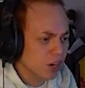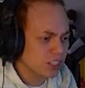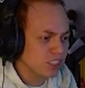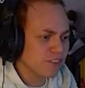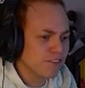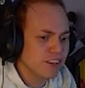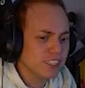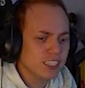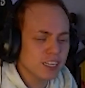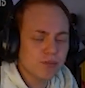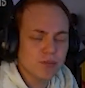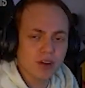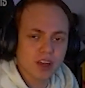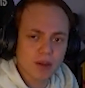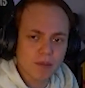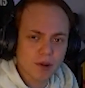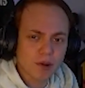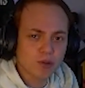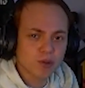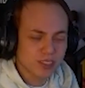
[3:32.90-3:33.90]
es difícil porque me
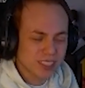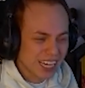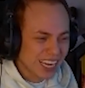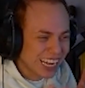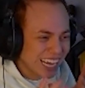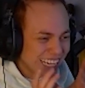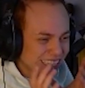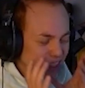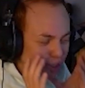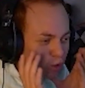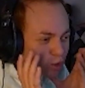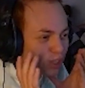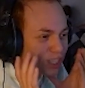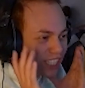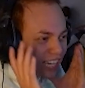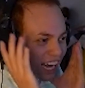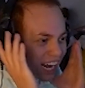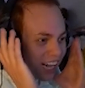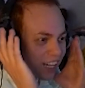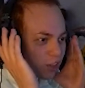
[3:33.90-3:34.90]
gustaría
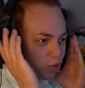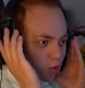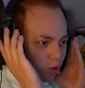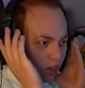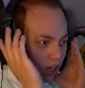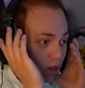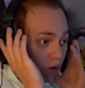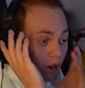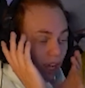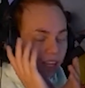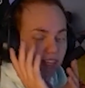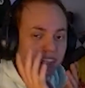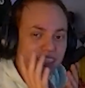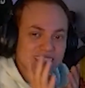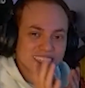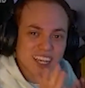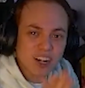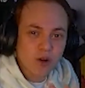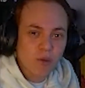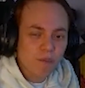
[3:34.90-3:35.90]
escuchar el tuneo antes de
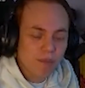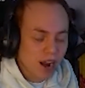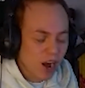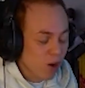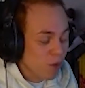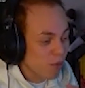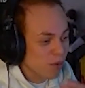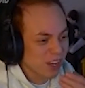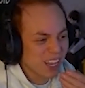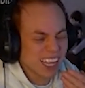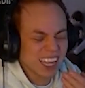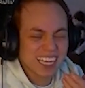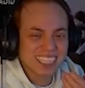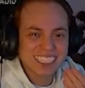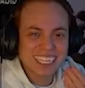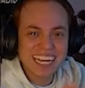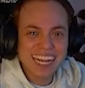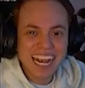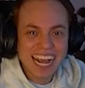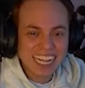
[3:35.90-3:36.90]
comprarlo, porque te hacen
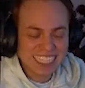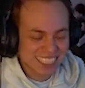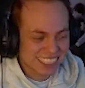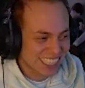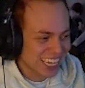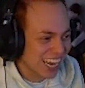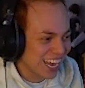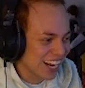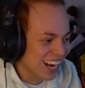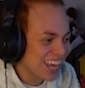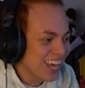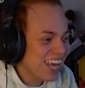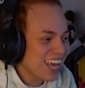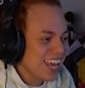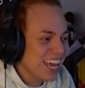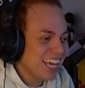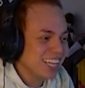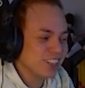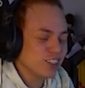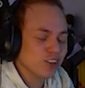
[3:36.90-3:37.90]
gastar.
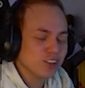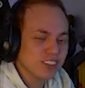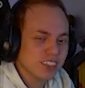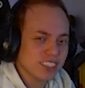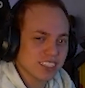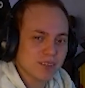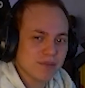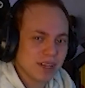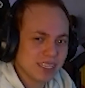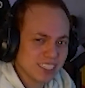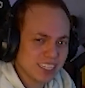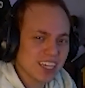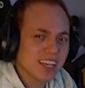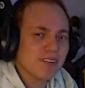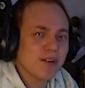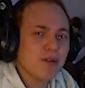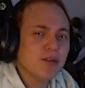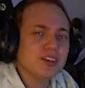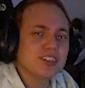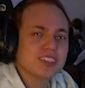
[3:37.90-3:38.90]
Entonces, se me hace que
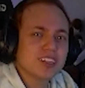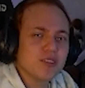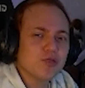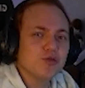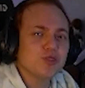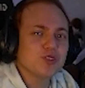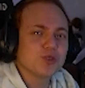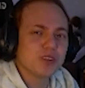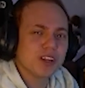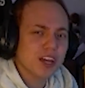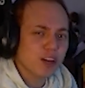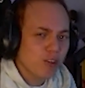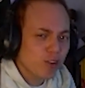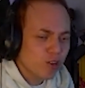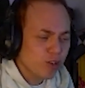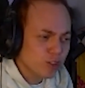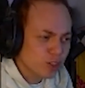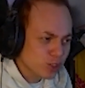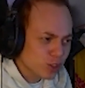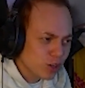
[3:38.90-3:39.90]
vamos a hacer un tuneo
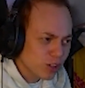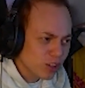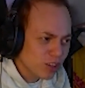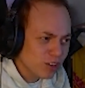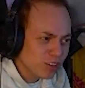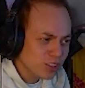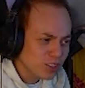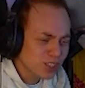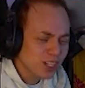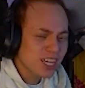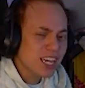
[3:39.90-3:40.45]
nosotros